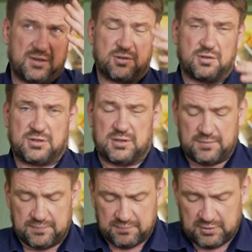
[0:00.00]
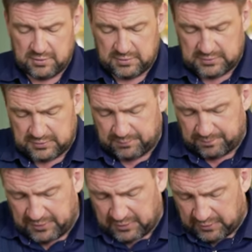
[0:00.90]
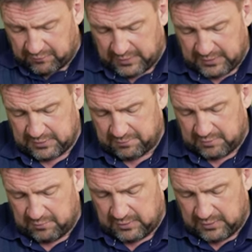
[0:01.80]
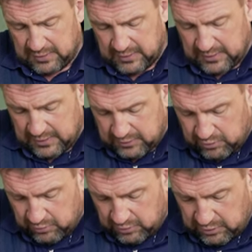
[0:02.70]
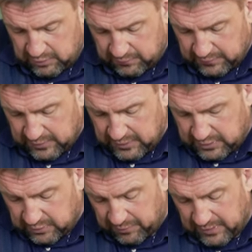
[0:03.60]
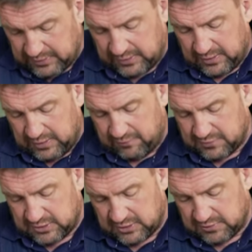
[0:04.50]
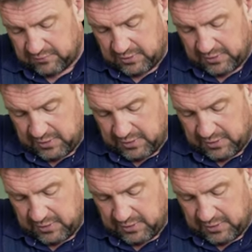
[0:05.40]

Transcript: солнце перекрывает, например. И на этих полянах они высаживали